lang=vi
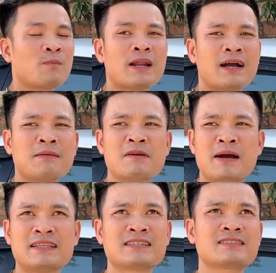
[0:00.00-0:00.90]
Hôm nay là ngày
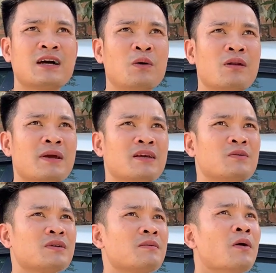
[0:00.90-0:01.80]
17 tháng 6 năm
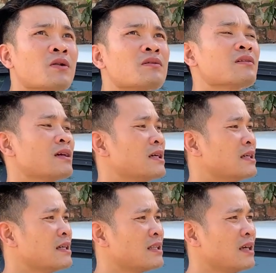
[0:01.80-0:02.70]
2021
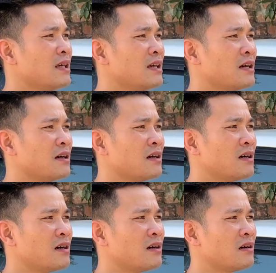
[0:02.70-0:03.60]
Thì
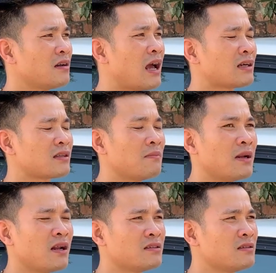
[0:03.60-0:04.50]
uh, đang tầm
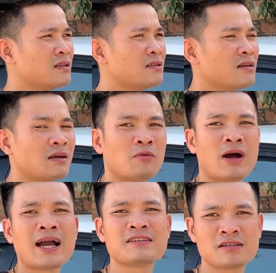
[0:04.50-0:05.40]
này là giữa trưa tầm
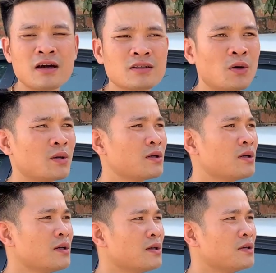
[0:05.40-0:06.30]
khoảng 2 rưỡi rồi
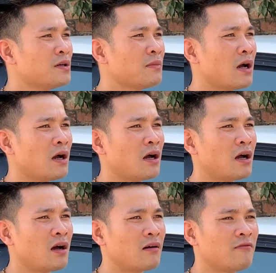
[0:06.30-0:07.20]
Nhưng mà
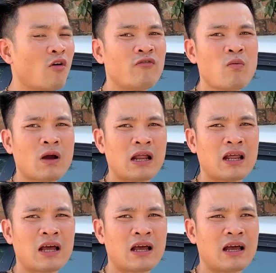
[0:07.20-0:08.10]
vô phúc cái
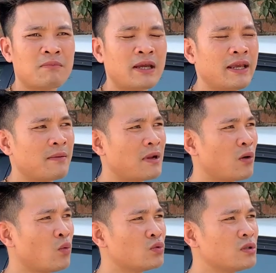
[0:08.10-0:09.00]
là mấy anh em
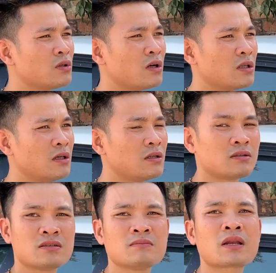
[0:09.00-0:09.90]
đang ngủ trưa thì
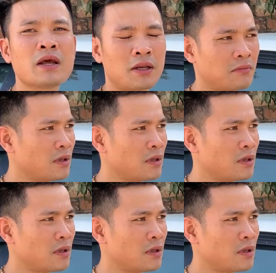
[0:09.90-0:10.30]
tự dưng mất điện